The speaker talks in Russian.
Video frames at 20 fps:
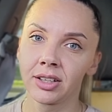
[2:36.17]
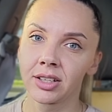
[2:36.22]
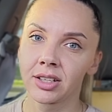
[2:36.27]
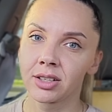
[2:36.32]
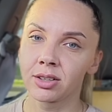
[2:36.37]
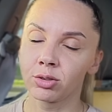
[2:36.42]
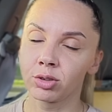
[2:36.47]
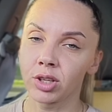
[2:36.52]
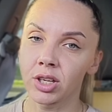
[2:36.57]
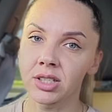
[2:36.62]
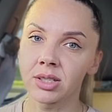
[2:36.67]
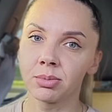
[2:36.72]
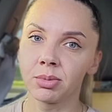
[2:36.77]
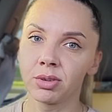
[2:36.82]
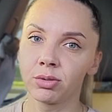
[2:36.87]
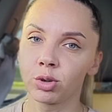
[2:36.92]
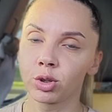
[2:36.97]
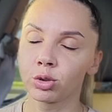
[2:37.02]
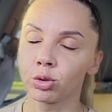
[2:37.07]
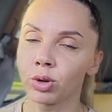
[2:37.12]
вот этими
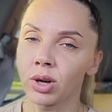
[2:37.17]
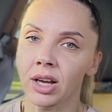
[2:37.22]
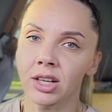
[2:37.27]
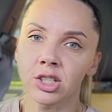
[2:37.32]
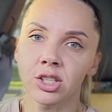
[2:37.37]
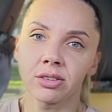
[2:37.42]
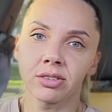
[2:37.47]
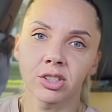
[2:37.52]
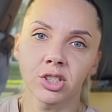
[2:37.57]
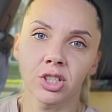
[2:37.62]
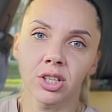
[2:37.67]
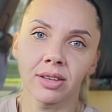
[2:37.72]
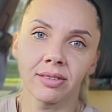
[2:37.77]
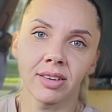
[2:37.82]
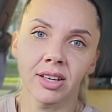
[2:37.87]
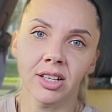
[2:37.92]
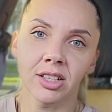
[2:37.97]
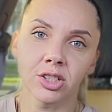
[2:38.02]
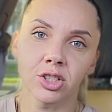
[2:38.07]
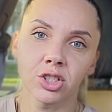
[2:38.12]
вот. У каждого
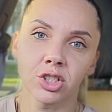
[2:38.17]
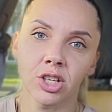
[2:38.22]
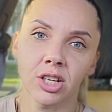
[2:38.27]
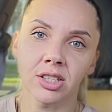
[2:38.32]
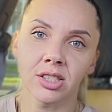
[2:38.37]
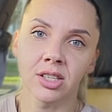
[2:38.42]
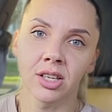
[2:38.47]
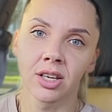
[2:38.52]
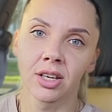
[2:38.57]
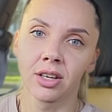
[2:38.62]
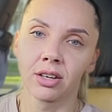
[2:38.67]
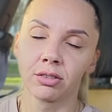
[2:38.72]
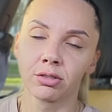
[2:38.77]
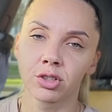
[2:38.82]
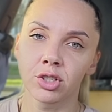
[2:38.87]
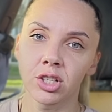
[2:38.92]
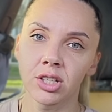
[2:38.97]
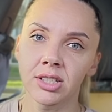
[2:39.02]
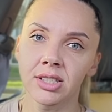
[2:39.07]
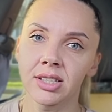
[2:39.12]
человека сейчас в
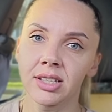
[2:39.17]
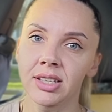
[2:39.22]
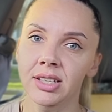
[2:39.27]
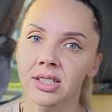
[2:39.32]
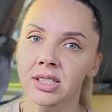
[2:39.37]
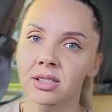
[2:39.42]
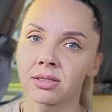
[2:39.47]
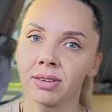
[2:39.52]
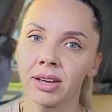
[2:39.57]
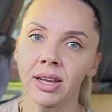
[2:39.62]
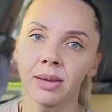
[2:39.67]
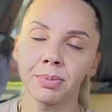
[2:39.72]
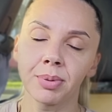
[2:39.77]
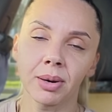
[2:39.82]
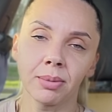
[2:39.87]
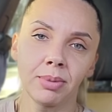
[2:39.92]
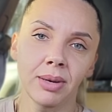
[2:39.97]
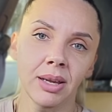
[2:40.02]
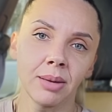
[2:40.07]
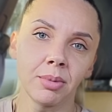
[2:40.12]
жизни есть свои
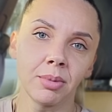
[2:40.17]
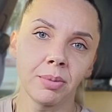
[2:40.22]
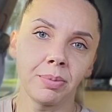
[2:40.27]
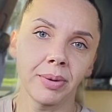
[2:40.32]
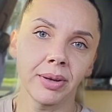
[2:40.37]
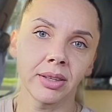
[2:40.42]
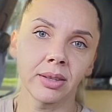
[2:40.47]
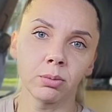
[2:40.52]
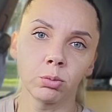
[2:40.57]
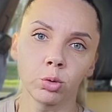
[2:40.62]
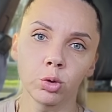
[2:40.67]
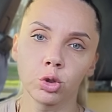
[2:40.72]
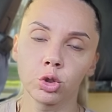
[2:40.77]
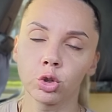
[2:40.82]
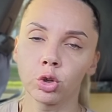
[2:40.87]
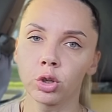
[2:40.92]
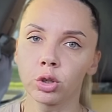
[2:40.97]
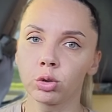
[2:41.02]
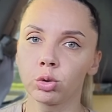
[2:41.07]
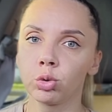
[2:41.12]
проблемы, поэтому
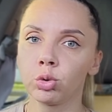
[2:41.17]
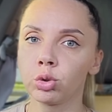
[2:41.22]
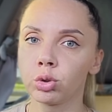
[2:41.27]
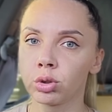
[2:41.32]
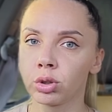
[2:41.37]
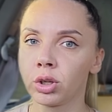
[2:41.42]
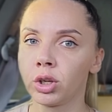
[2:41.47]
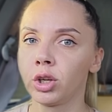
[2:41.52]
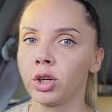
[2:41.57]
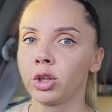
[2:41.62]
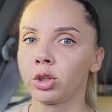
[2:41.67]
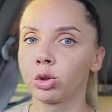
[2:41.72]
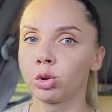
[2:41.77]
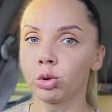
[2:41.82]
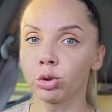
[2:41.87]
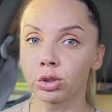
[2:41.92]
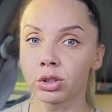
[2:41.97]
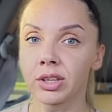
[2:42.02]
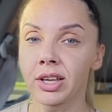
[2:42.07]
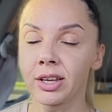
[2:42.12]
еще и тут,
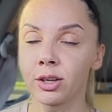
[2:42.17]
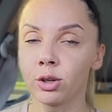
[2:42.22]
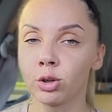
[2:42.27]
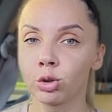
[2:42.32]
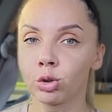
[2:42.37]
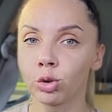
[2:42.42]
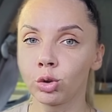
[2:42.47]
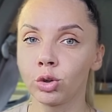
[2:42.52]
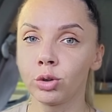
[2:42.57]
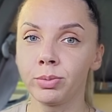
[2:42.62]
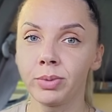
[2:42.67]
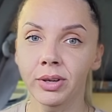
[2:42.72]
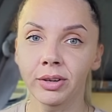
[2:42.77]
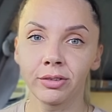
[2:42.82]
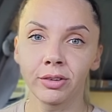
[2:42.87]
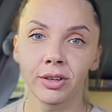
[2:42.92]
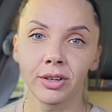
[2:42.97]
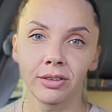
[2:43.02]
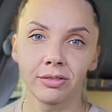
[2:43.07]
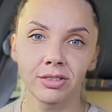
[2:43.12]
тут на ютубе
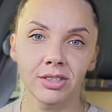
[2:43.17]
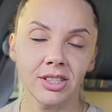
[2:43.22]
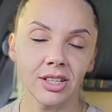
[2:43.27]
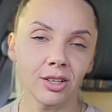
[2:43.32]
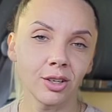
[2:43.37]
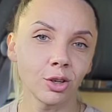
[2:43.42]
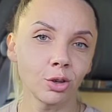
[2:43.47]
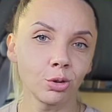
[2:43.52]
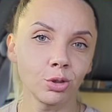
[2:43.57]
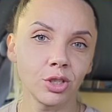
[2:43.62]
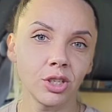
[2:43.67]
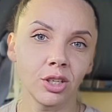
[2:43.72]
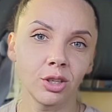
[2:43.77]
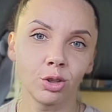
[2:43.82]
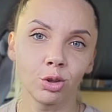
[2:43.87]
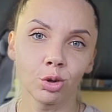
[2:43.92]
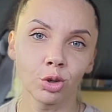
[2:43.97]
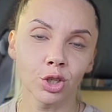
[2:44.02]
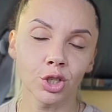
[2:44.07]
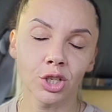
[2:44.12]
всех
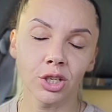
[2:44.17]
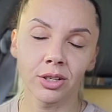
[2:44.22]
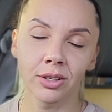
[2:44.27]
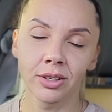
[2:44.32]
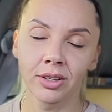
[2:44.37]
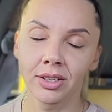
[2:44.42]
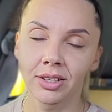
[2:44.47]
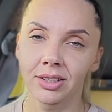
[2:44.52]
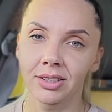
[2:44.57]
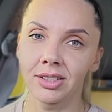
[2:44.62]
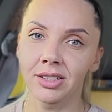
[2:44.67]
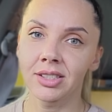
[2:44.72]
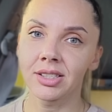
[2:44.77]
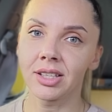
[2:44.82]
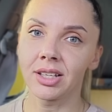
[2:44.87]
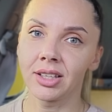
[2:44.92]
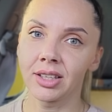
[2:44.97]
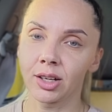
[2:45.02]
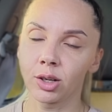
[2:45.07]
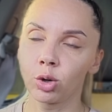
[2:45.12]
грузить тоже не
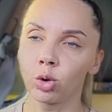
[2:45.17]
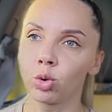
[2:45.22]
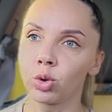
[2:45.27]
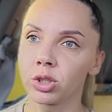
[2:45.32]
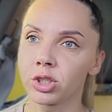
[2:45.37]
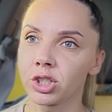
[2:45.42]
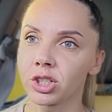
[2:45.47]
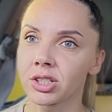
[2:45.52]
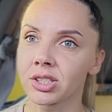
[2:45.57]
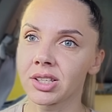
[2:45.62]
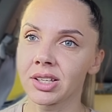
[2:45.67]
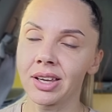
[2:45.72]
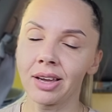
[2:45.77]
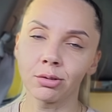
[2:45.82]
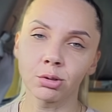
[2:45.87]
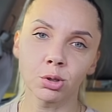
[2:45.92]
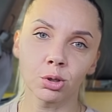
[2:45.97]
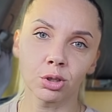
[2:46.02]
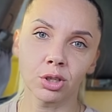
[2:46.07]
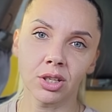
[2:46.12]
сильно хочется. Я
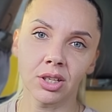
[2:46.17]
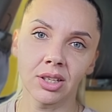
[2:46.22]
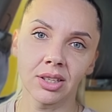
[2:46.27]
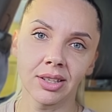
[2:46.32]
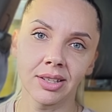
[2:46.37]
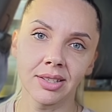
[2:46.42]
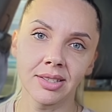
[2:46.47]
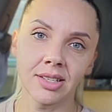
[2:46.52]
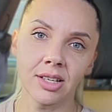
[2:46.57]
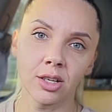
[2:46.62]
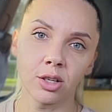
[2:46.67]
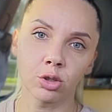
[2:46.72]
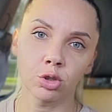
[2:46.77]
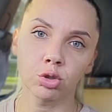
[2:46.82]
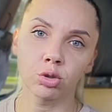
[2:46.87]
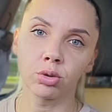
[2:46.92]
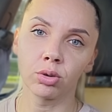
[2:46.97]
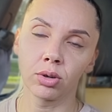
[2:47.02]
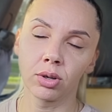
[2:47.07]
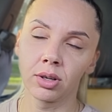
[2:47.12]
все-таки надеюсь,
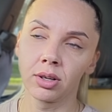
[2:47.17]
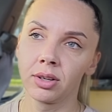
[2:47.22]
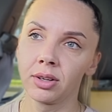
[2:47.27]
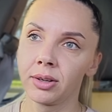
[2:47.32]
что